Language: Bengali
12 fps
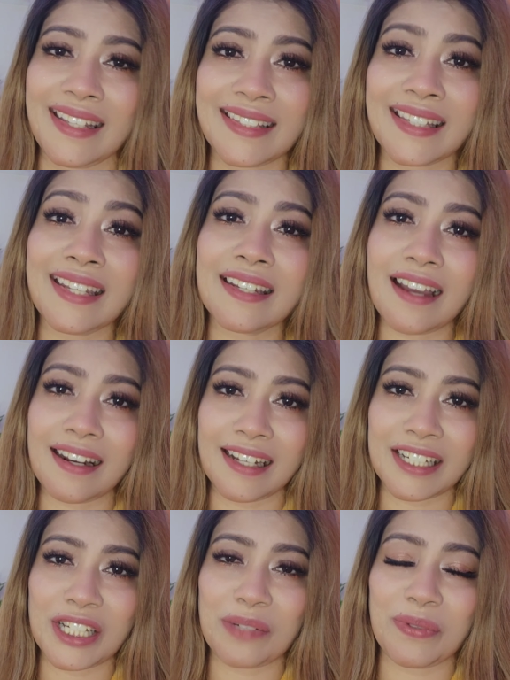স্কিন
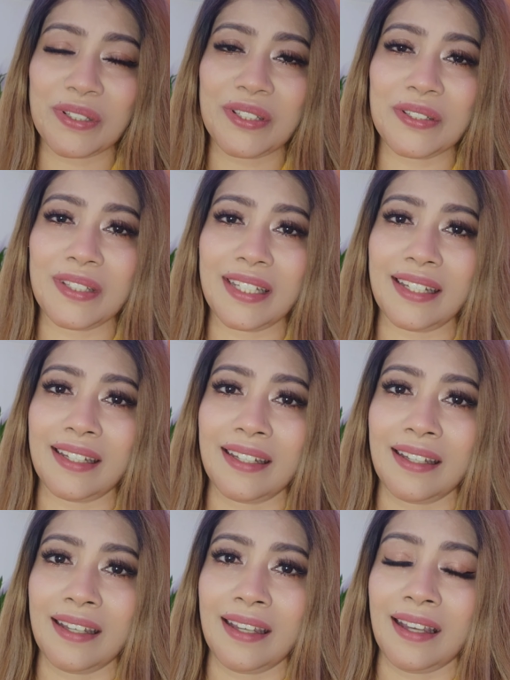কারেকশন পদ্ধতি
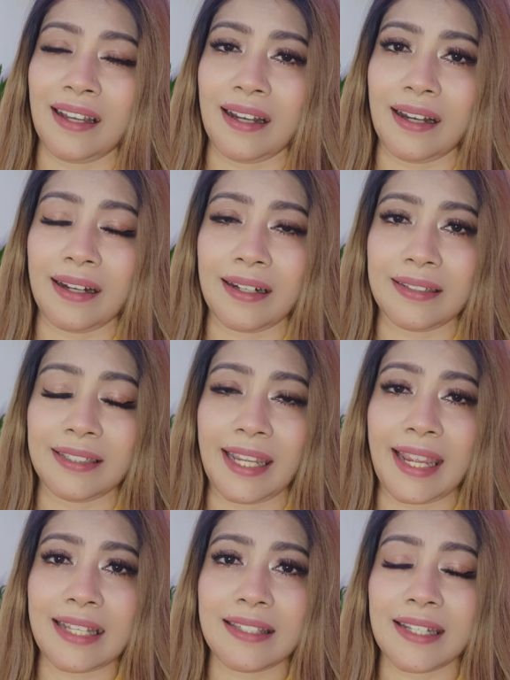আর
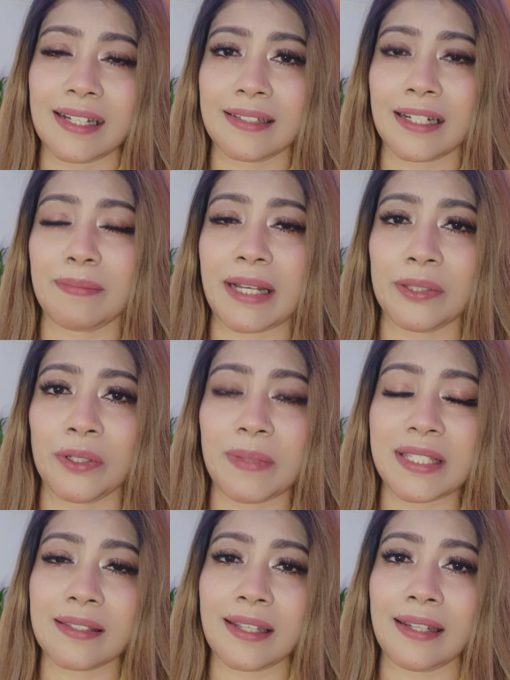এই জেলটার মাধ্যমে
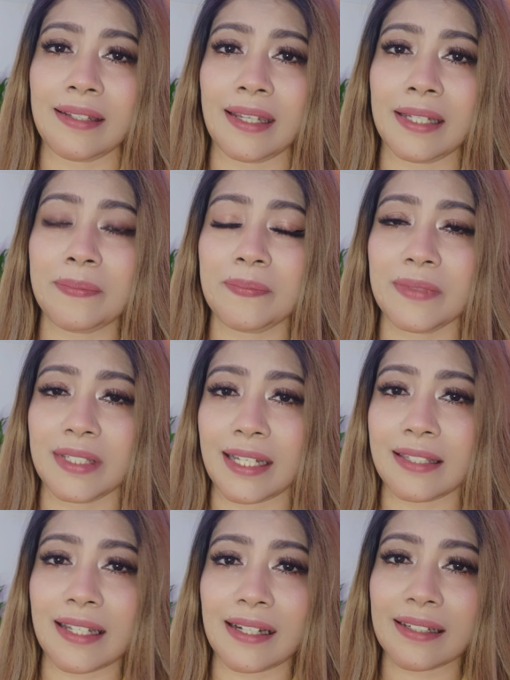স্কিনে যে
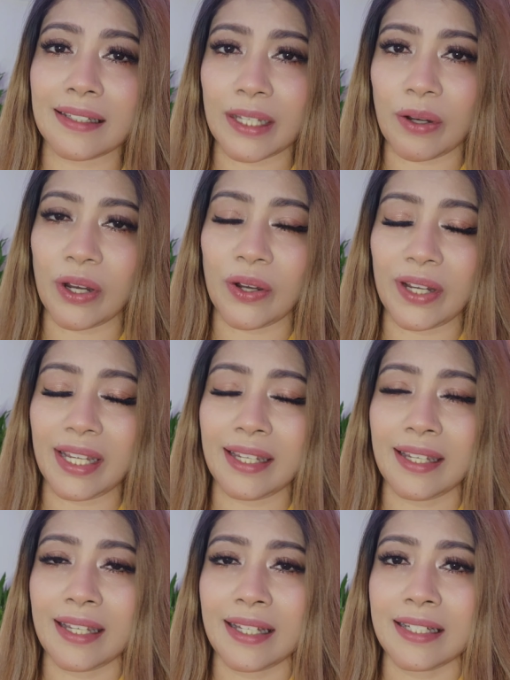জেলটা দেওয়া হয়
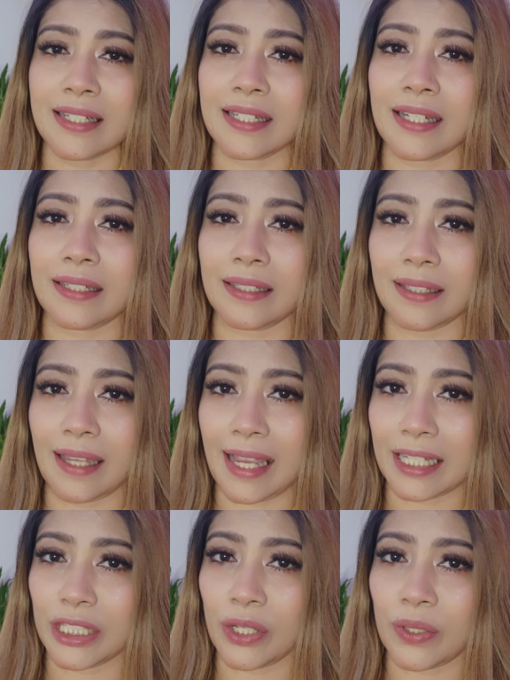সেটাতে
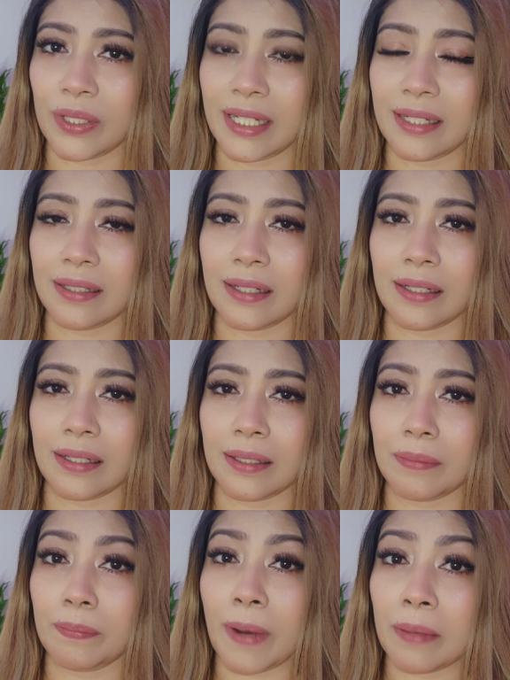এক ধরনের
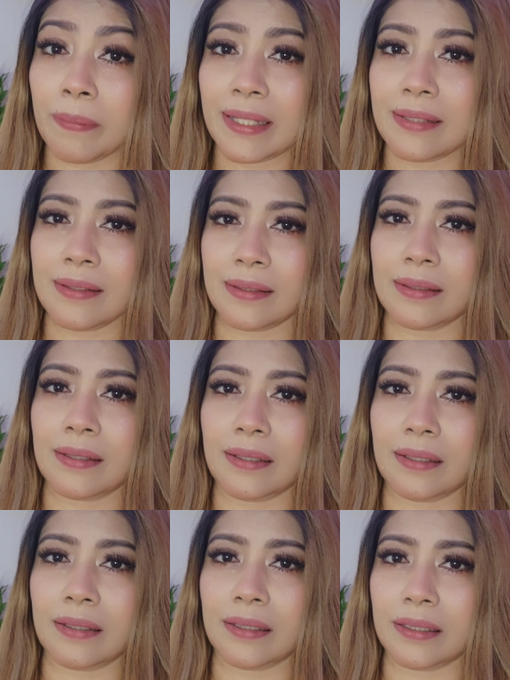বাবেলস
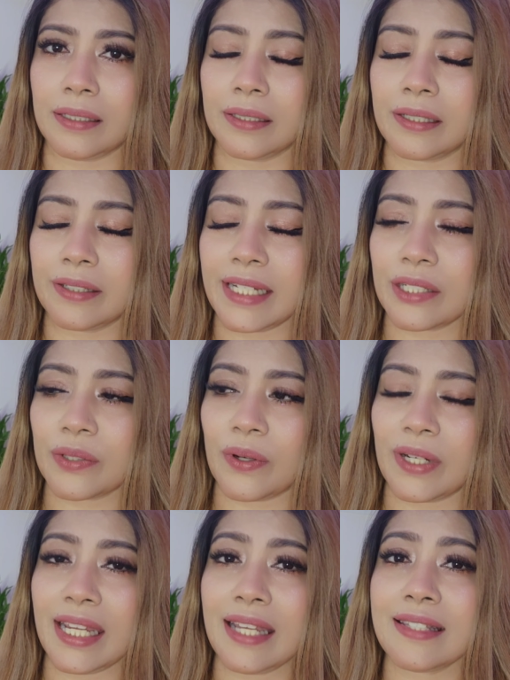ক্রিয়েট
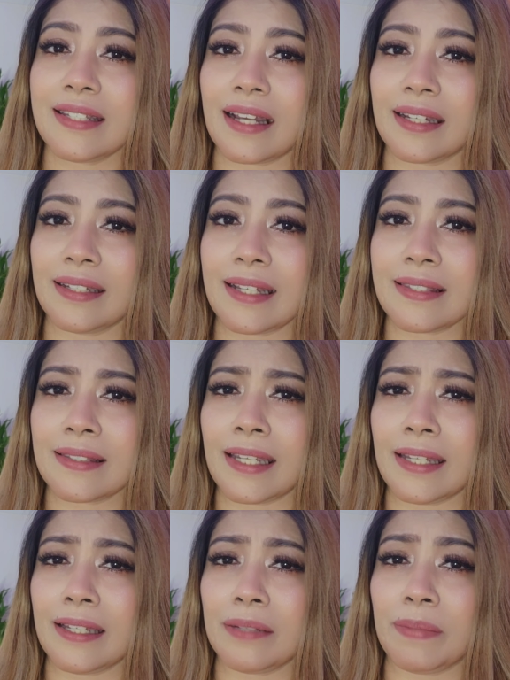করে যা কিনা
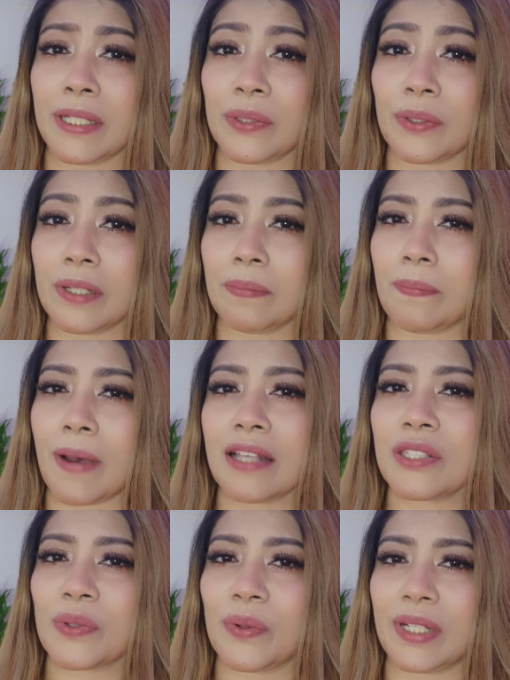স্কিনের ভিতরে
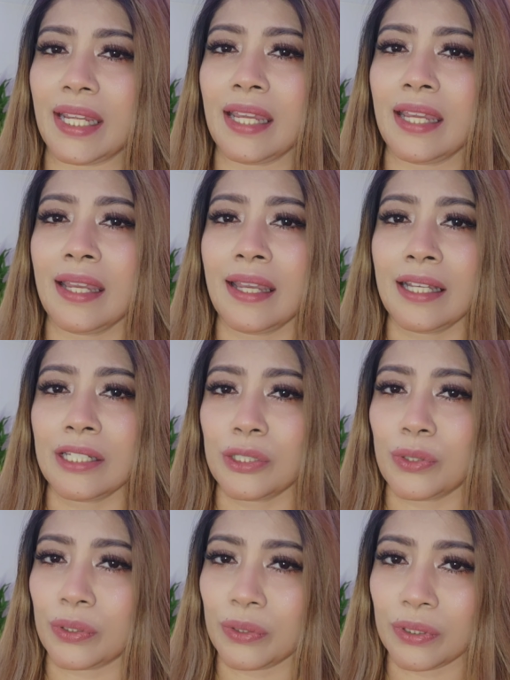পাস করে
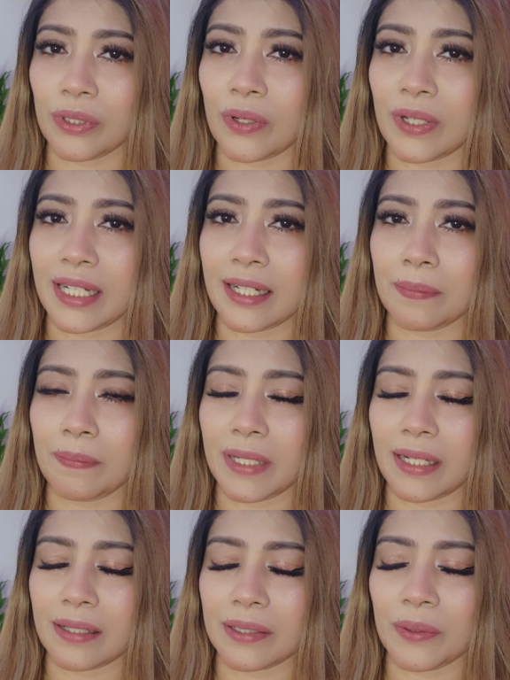যত ধরনের
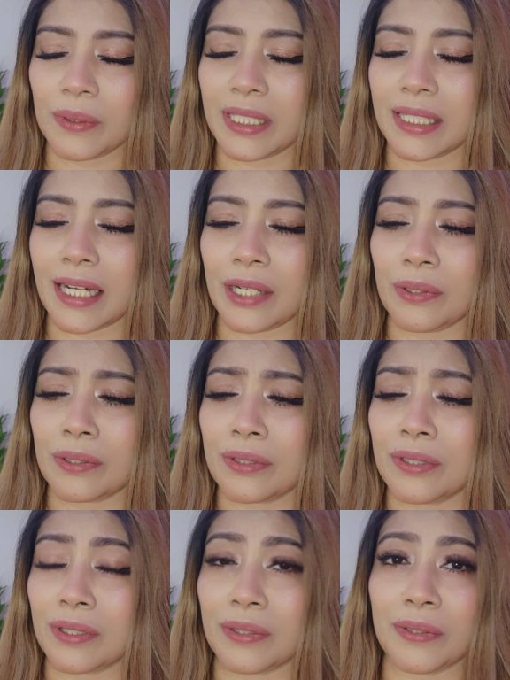আপনার ক্ষতিকারক
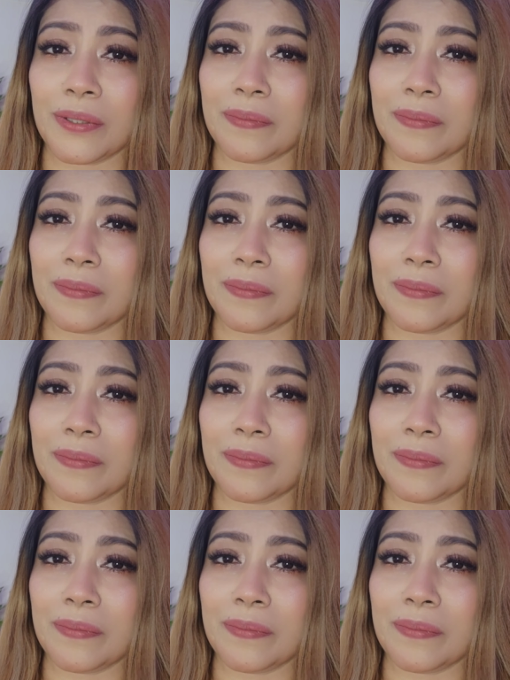যত